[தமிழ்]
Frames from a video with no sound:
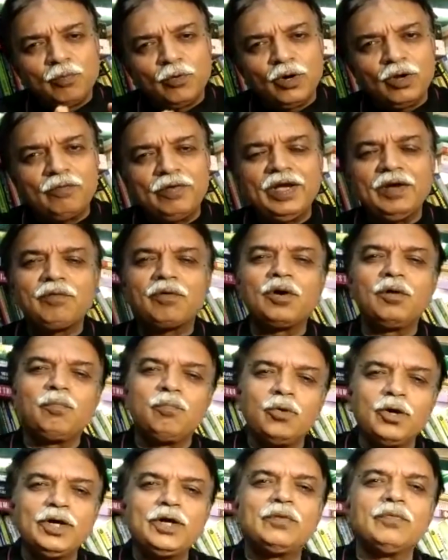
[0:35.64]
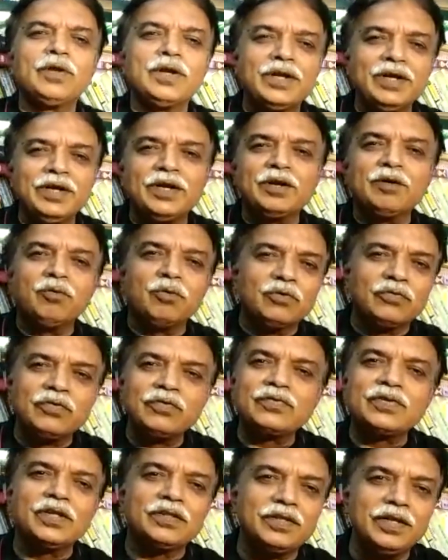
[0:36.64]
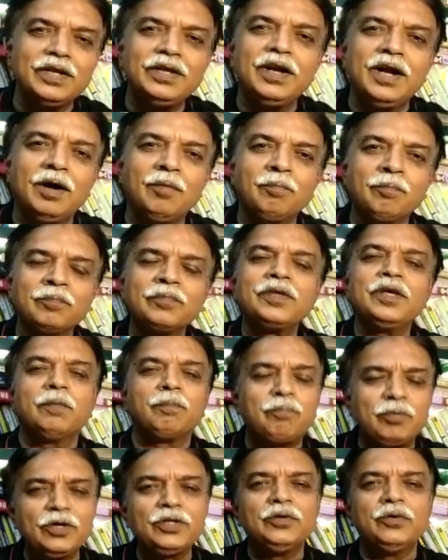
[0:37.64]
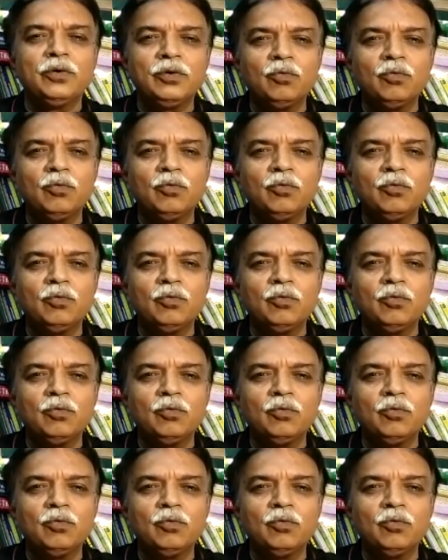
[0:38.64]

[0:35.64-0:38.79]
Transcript: போலவே அவர்கள் போயிட்டு வருகின்ற ஒரு சிஸ்டத்தை நாம் எப்படியோ